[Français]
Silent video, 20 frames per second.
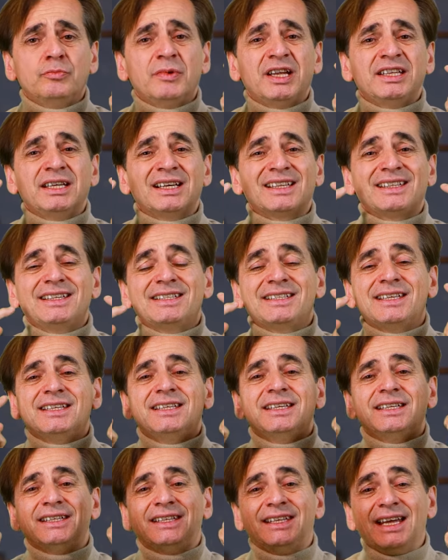une manière
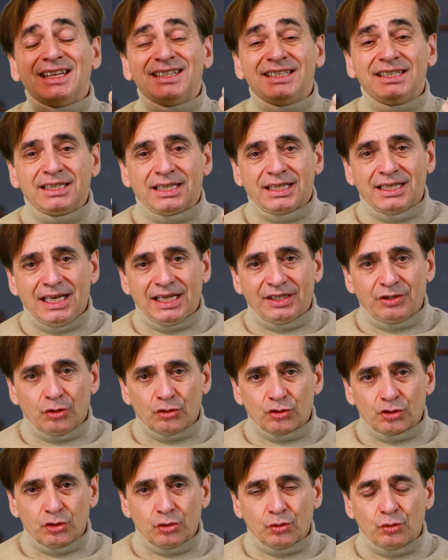d'essayer d'attirer
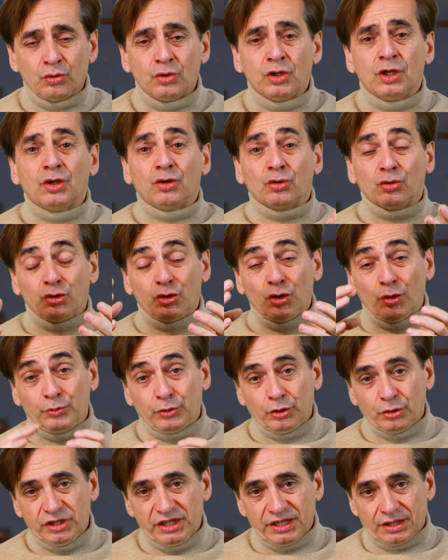l'attention,
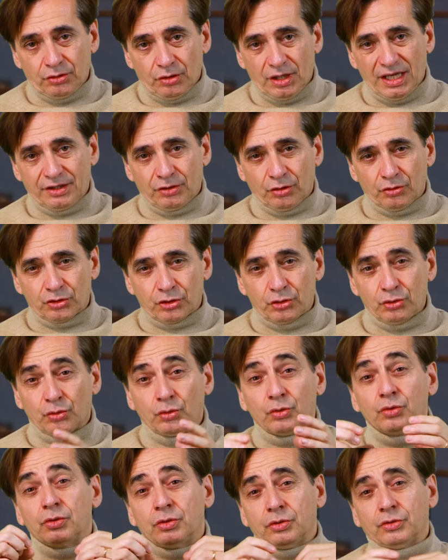d'obtenir de
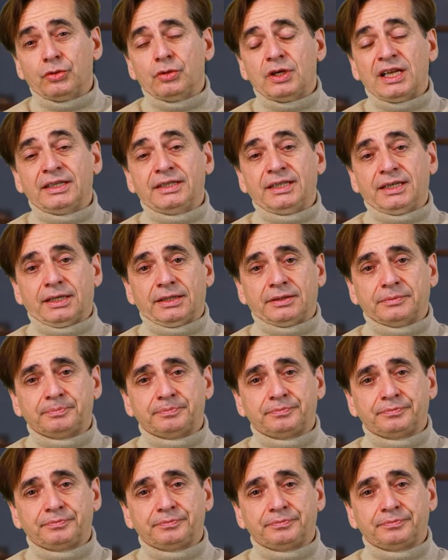l'attention de l'intérieur.